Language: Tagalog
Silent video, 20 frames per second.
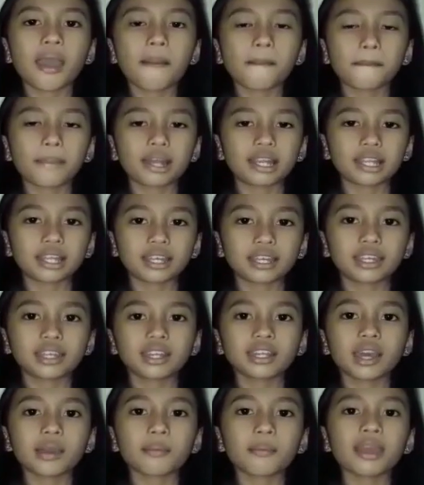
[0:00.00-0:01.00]

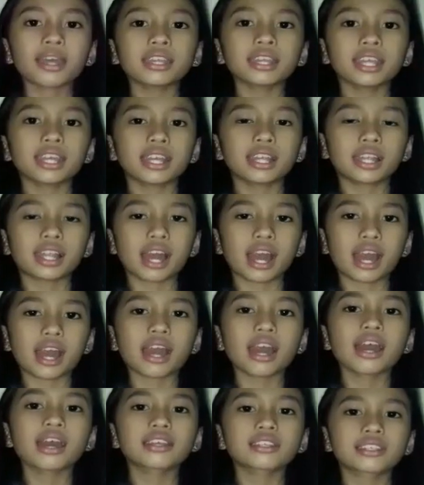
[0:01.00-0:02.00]
Paligid ng Maynila,
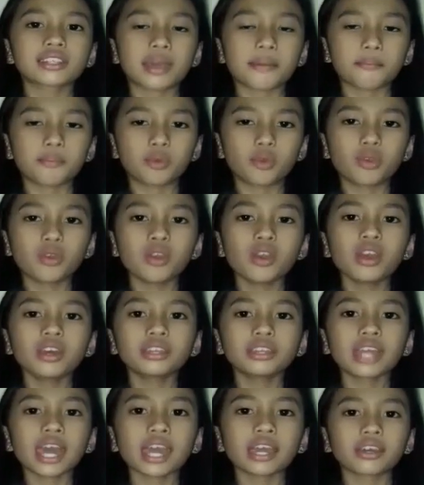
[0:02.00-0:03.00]
Cebu,
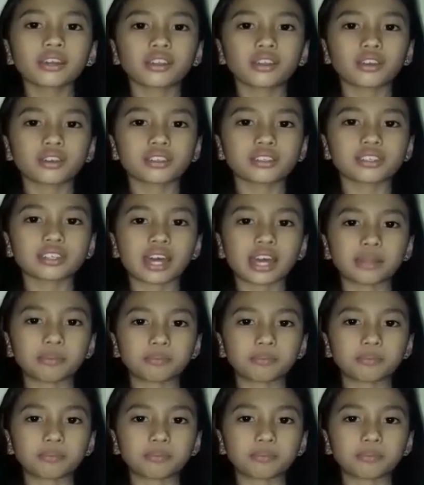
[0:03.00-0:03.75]
Negros at